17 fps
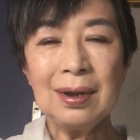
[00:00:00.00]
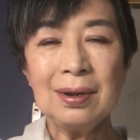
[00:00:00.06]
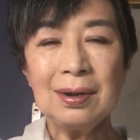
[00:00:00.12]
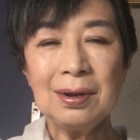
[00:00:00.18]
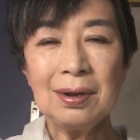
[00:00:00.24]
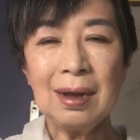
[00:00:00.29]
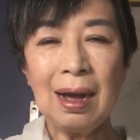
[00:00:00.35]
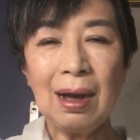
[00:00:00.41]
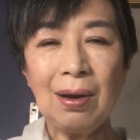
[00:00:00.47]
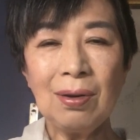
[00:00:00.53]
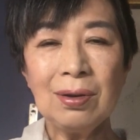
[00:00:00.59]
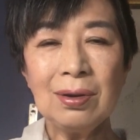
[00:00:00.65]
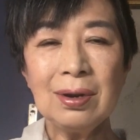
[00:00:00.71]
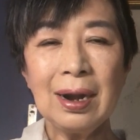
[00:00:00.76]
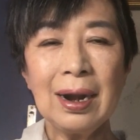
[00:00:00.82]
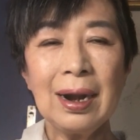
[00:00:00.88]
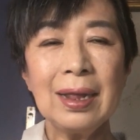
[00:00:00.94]
ンクルが
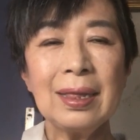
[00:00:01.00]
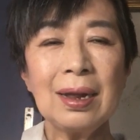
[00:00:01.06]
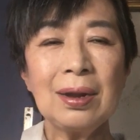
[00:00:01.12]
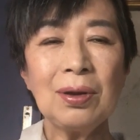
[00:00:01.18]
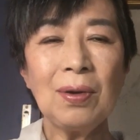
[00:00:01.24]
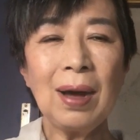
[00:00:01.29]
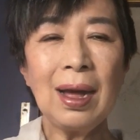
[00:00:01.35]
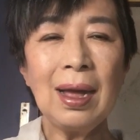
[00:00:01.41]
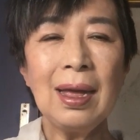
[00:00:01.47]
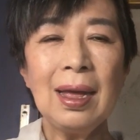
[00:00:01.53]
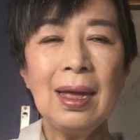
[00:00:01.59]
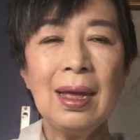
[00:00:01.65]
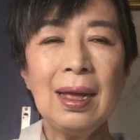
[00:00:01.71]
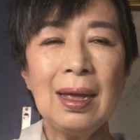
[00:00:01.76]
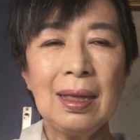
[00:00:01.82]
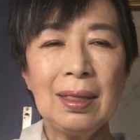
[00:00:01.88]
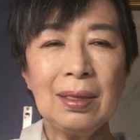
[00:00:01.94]
送られたのは
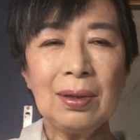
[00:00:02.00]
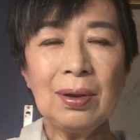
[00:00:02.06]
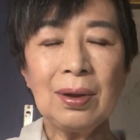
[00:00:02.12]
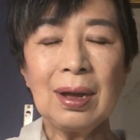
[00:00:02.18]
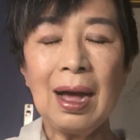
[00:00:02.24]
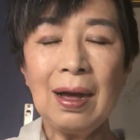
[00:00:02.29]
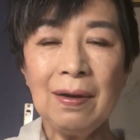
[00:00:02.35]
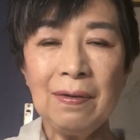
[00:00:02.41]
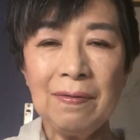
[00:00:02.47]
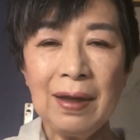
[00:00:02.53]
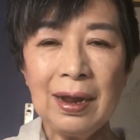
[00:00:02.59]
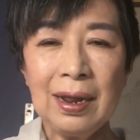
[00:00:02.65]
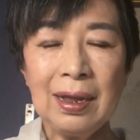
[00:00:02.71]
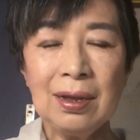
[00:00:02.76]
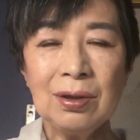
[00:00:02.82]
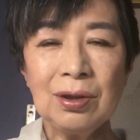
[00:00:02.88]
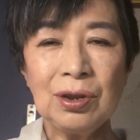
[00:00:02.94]

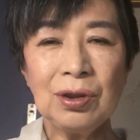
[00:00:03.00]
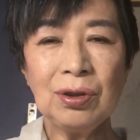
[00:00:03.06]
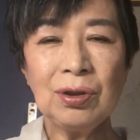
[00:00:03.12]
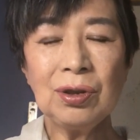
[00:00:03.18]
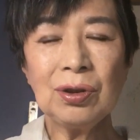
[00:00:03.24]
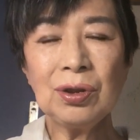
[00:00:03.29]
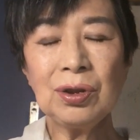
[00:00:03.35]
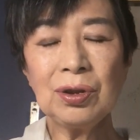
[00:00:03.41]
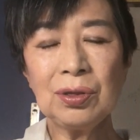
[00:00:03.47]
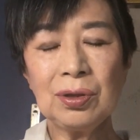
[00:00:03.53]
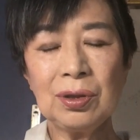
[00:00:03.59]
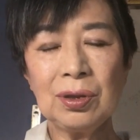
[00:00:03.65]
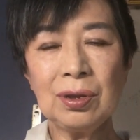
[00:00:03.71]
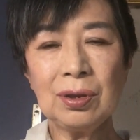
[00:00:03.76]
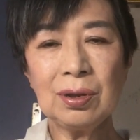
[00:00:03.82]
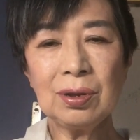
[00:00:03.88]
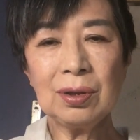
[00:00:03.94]
カウフェリング収容所と
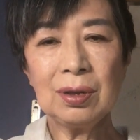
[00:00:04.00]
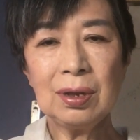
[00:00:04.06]
いう